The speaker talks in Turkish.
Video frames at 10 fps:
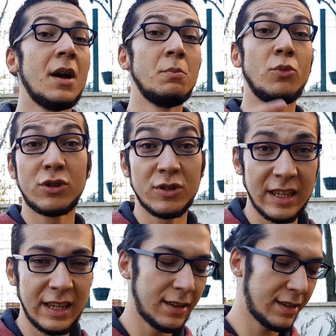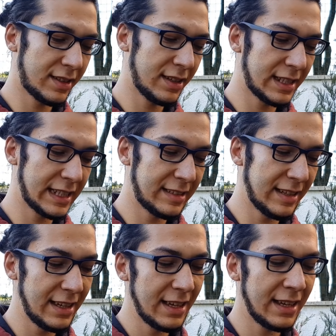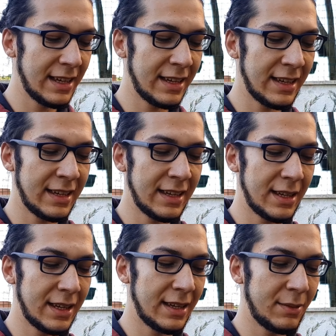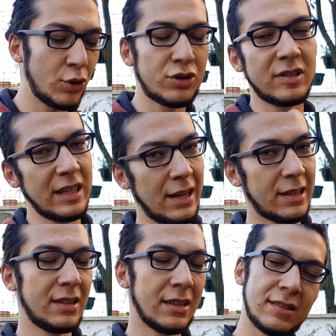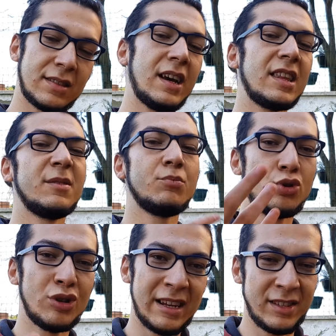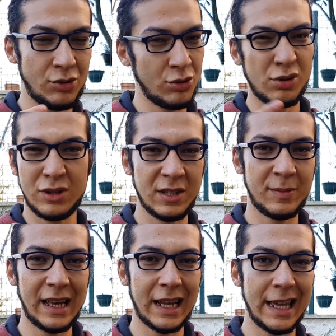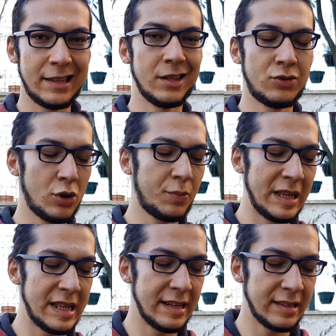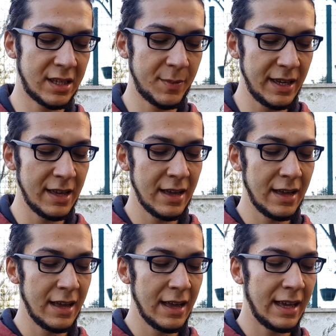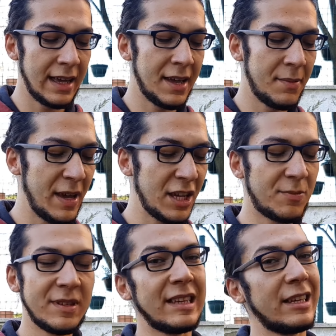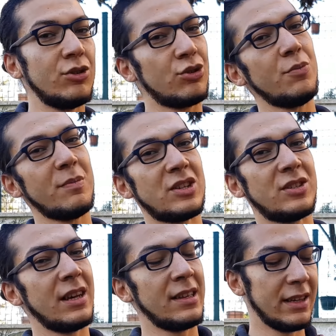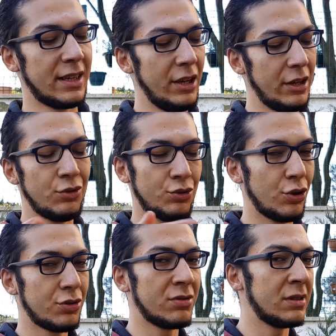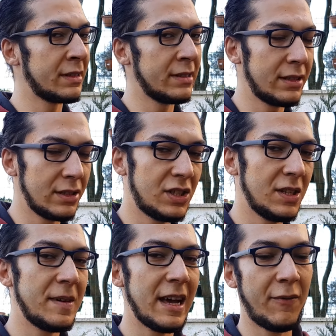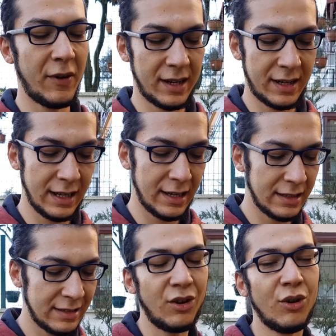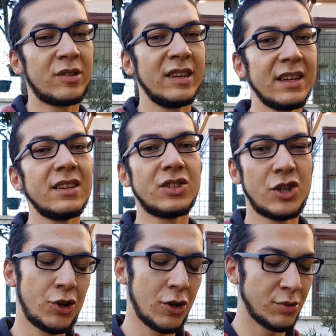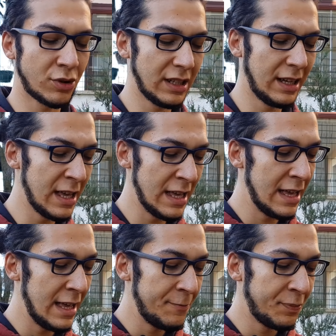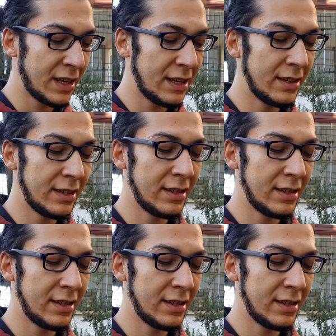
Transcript: Moto Z alırsanız ise e, Moto Z artı saydığım bütün her şey çünkü GBL hediyesi yok bildiğiniz gibi. E, 5815 liraya denk geliyor. Yani o 400 liralık GBL farkı ortaya çıkıyor burada. E,